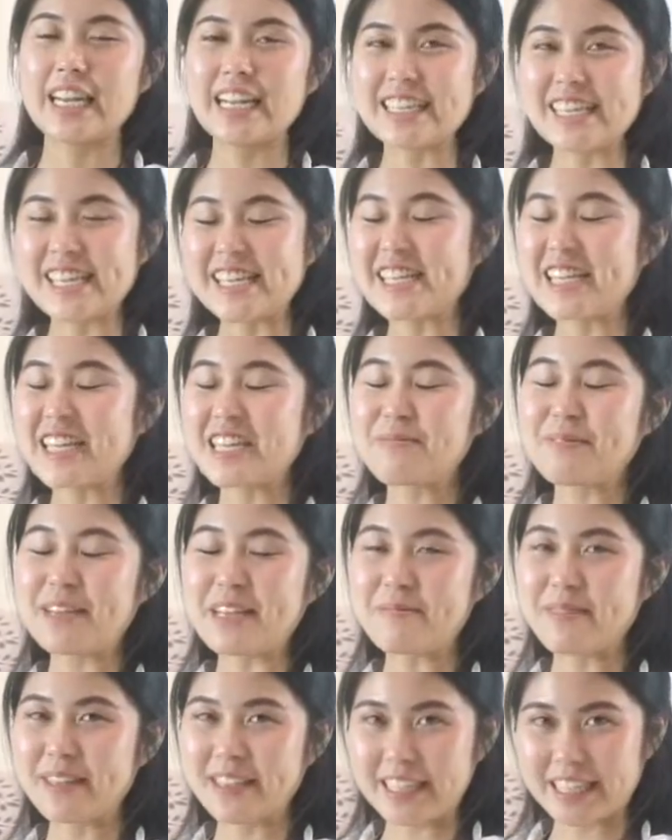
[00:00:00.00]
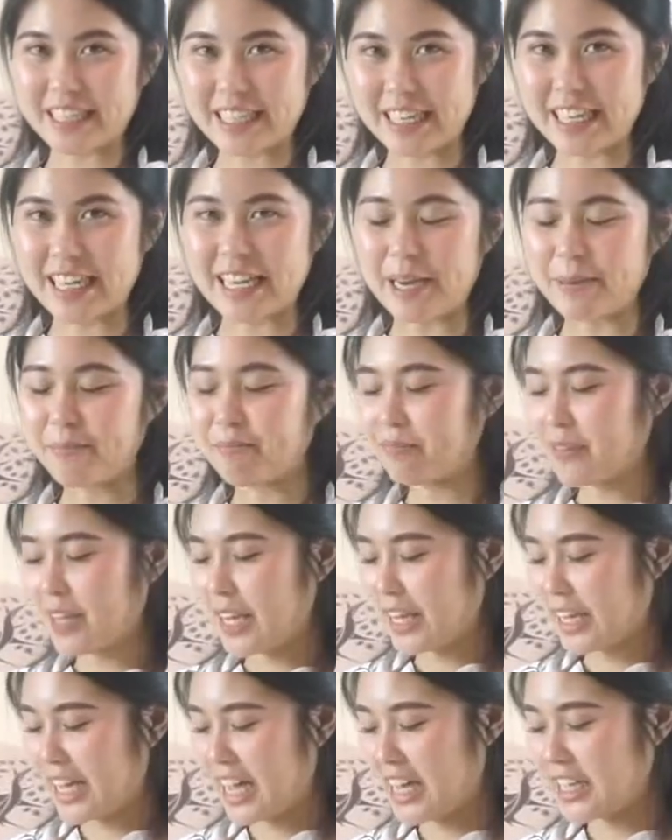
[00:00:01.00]
Nah, kita, kita akan bikin buttercream
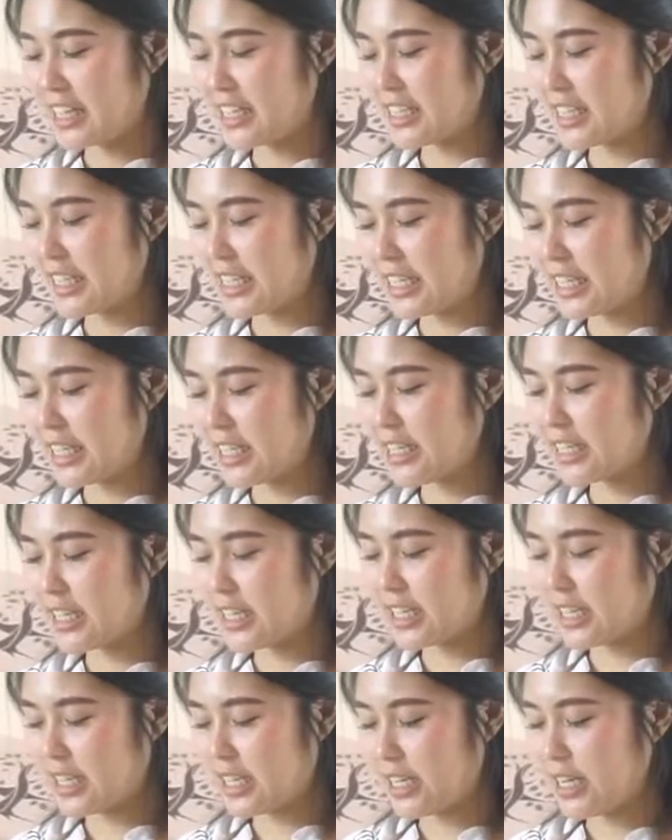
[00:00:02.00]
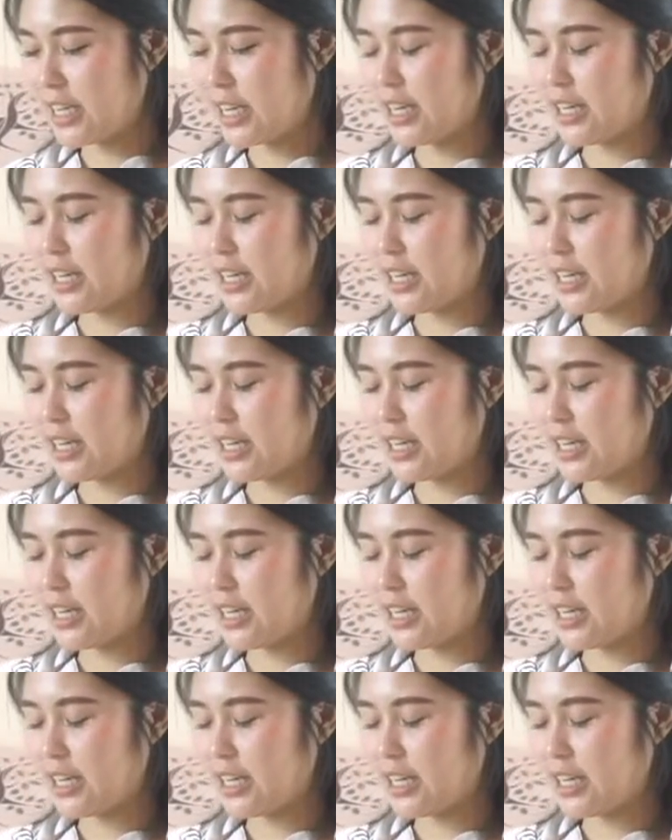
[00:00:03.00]
ya di sini jadi